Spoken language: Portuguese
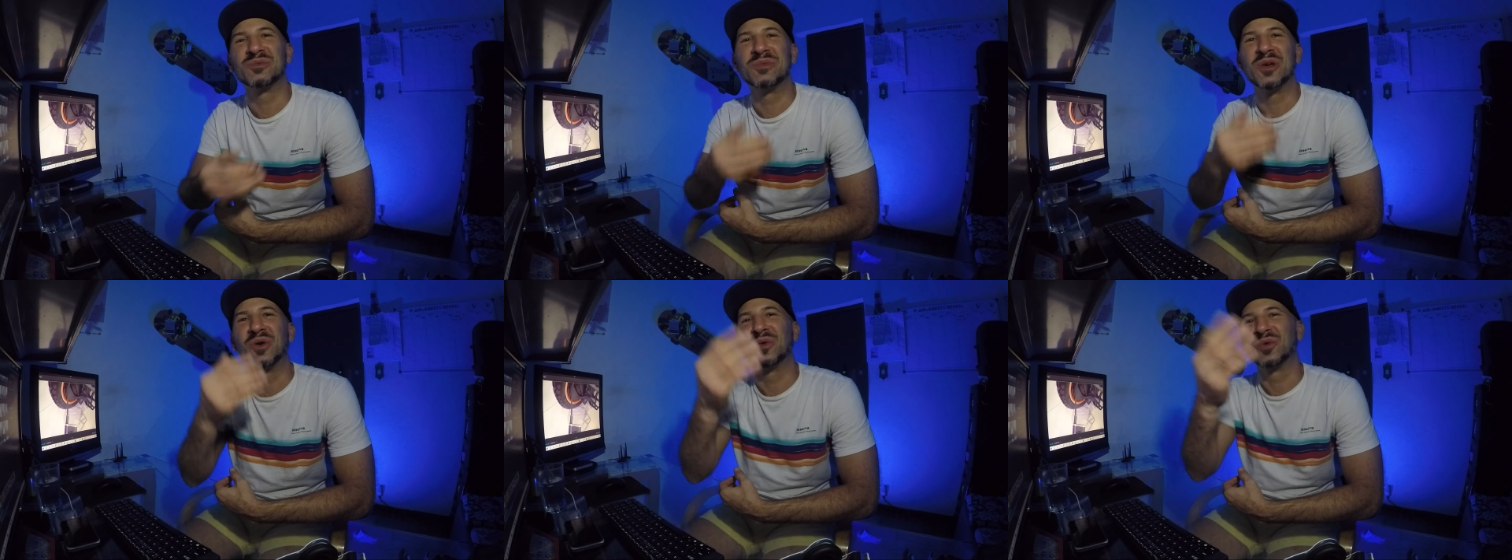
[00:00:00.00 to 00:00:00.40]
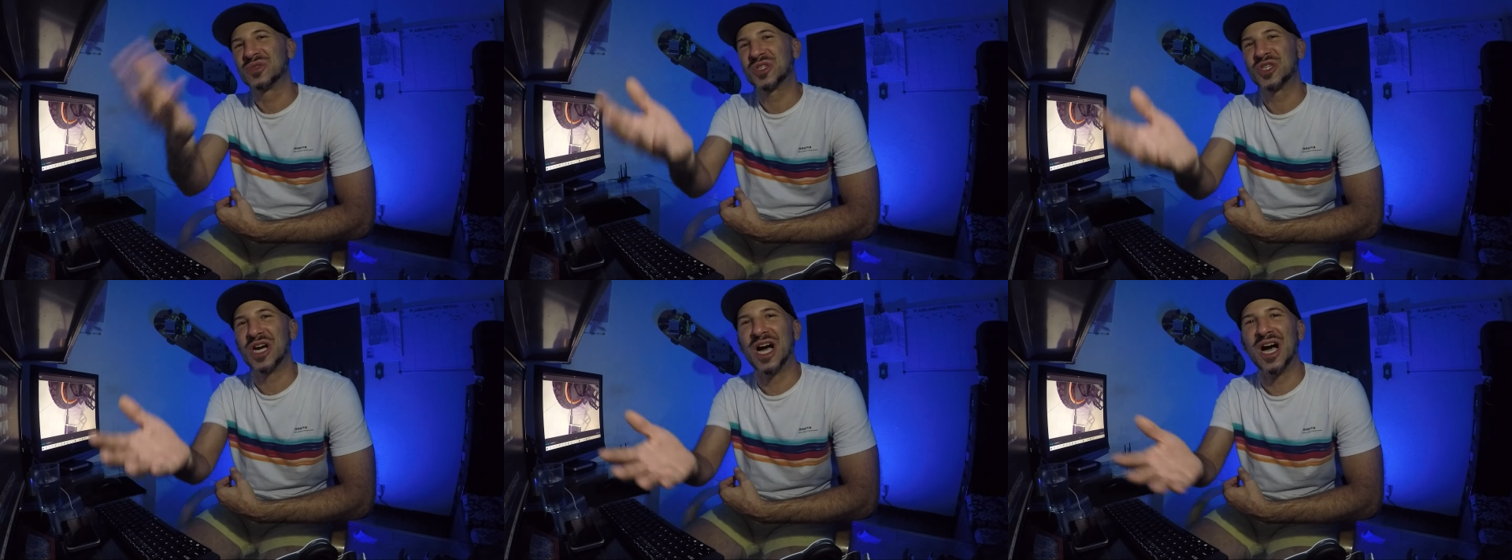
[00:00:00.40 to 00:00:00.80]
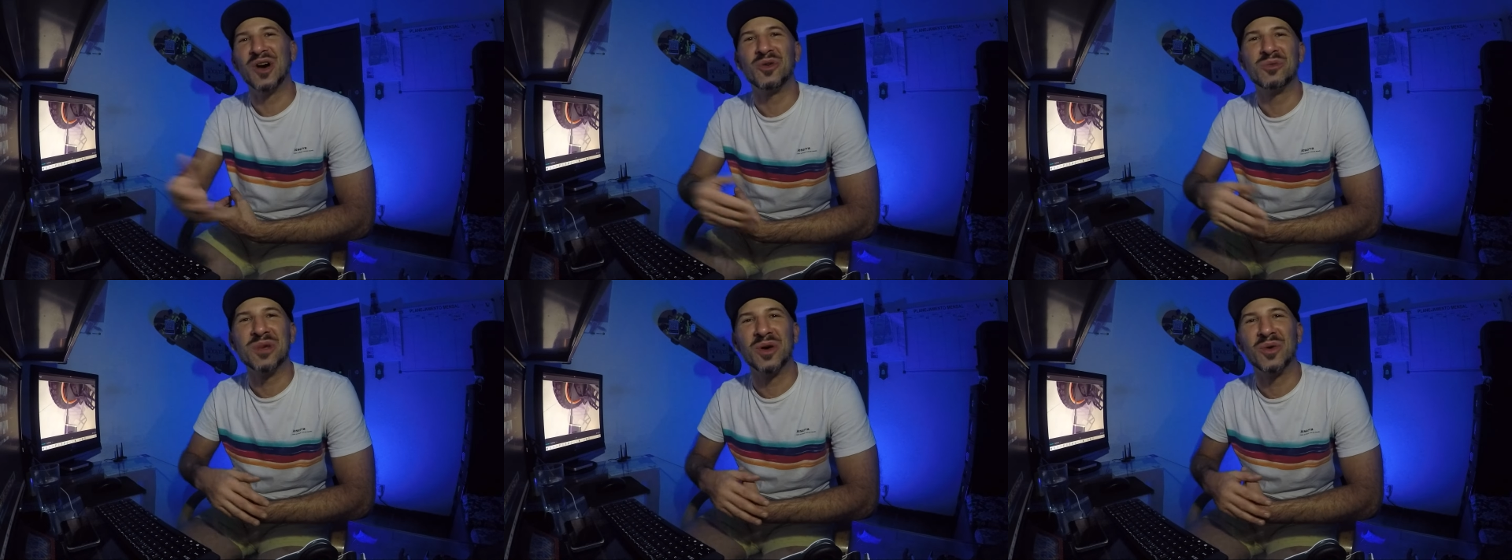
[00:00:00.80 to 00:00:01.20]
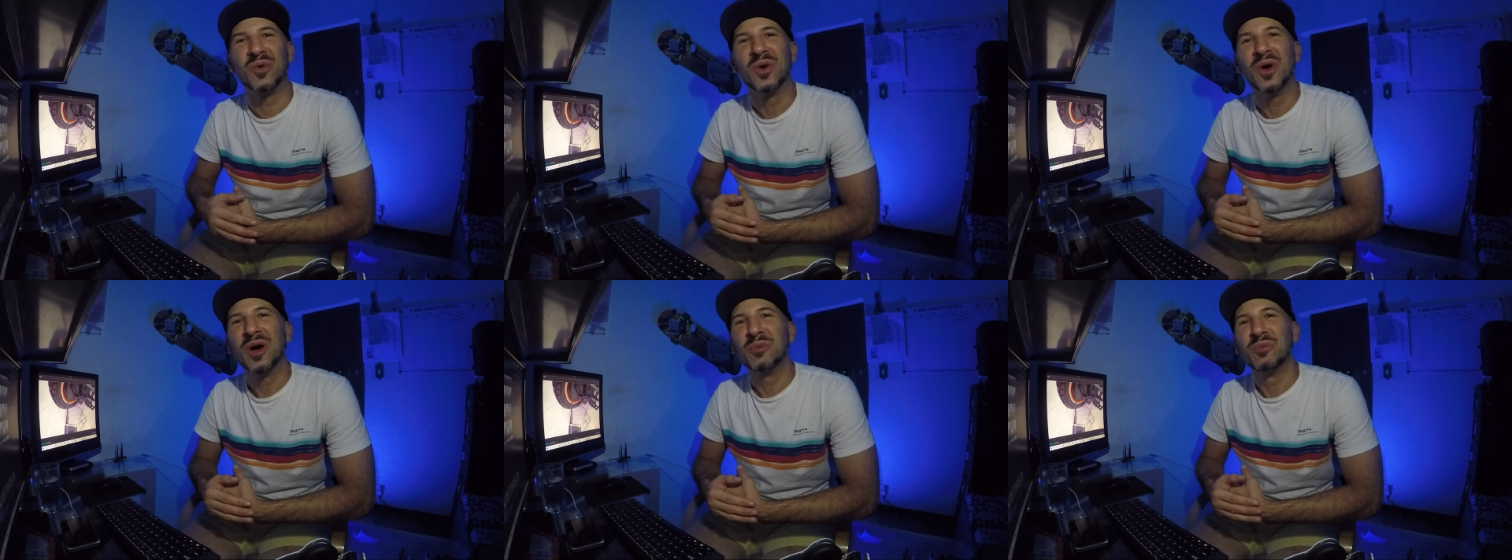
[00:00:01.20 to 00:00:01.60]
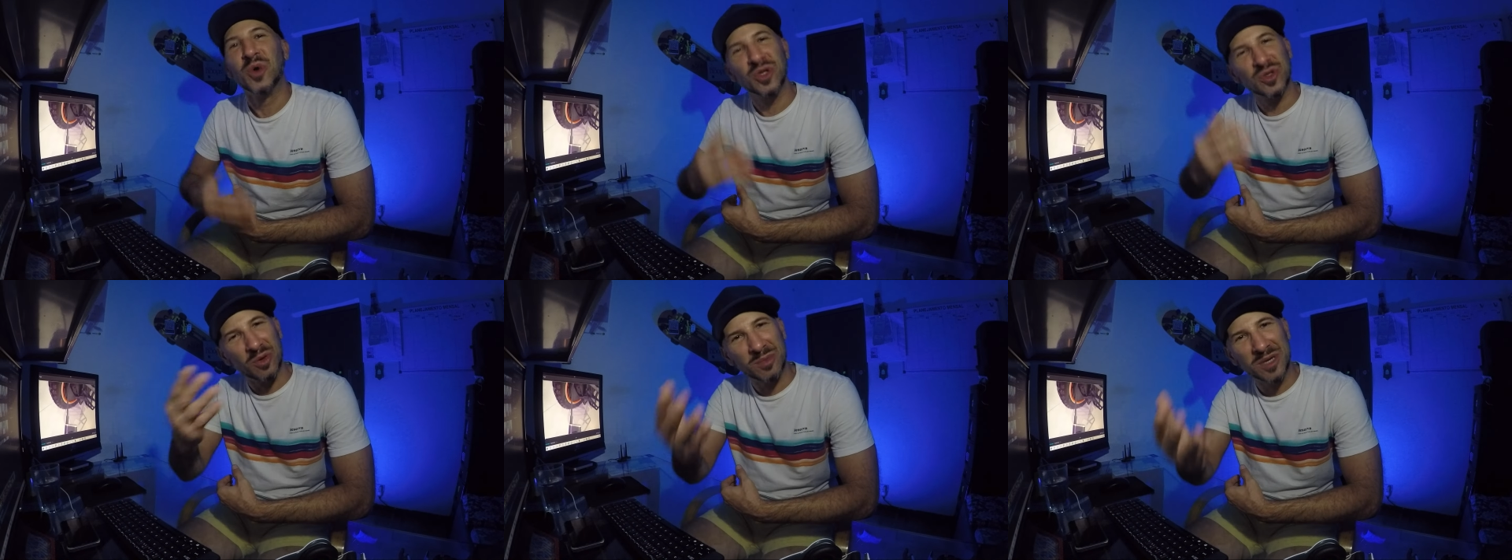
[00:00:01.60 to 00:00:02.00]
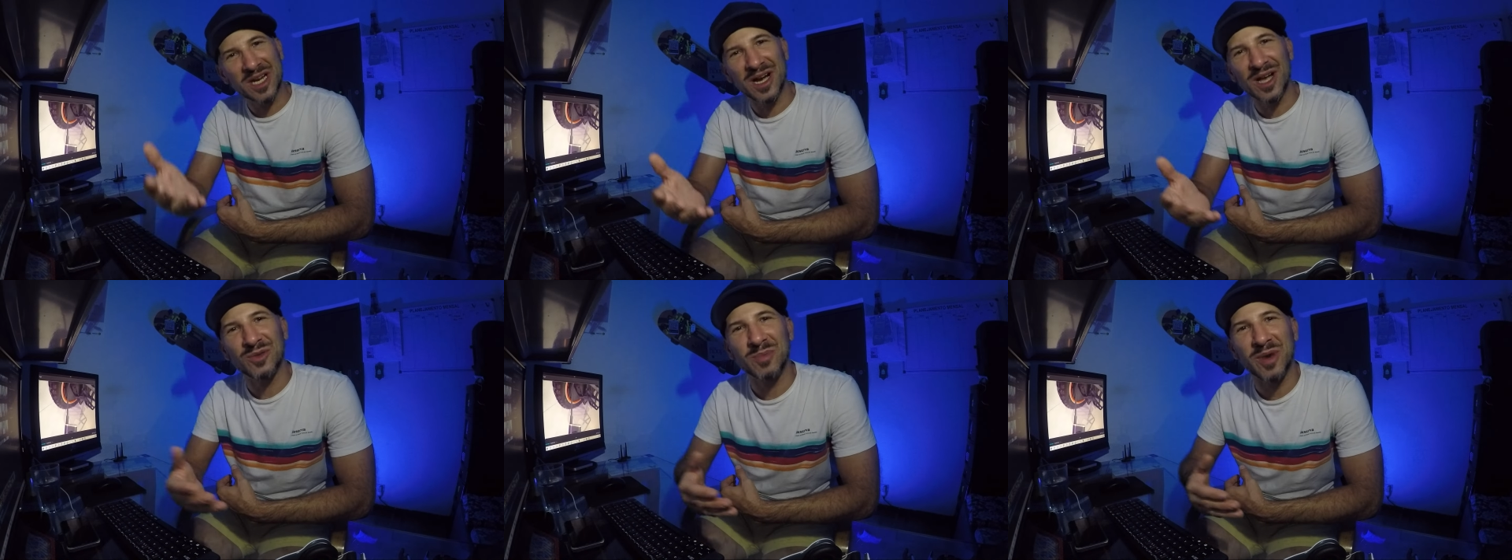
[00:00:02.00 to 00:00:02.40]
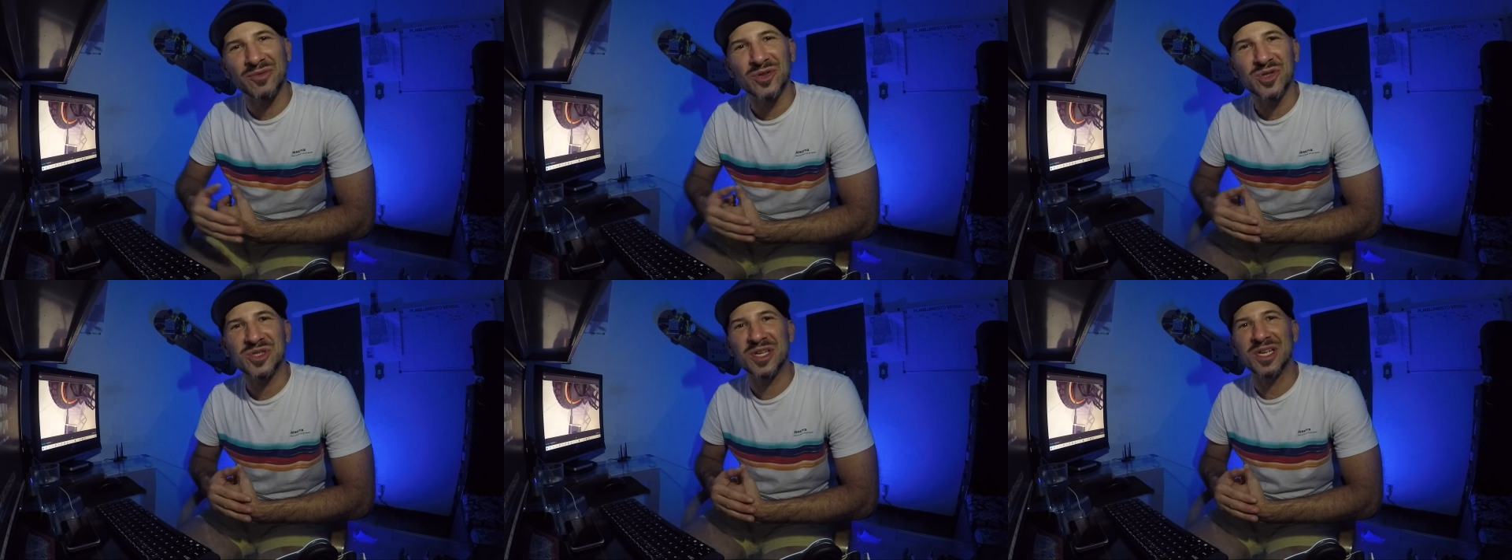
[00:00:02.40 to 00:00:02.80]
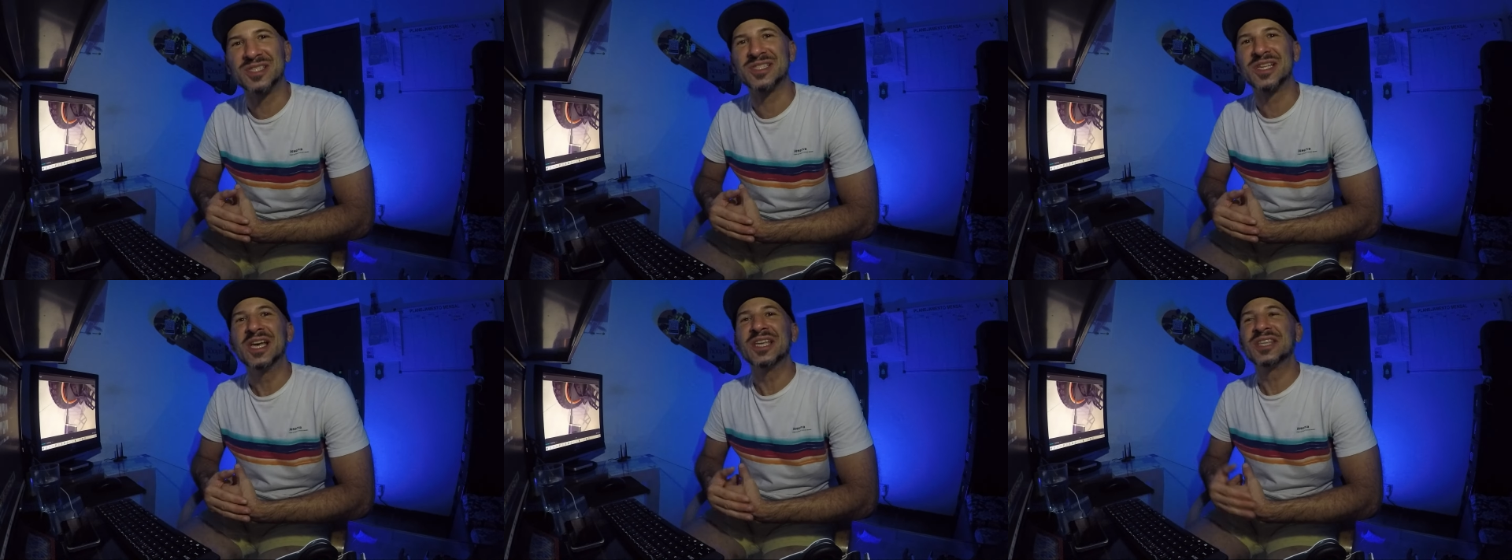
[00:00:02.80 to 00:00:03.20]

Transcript: meu tchau, meu muito obrigado para vocês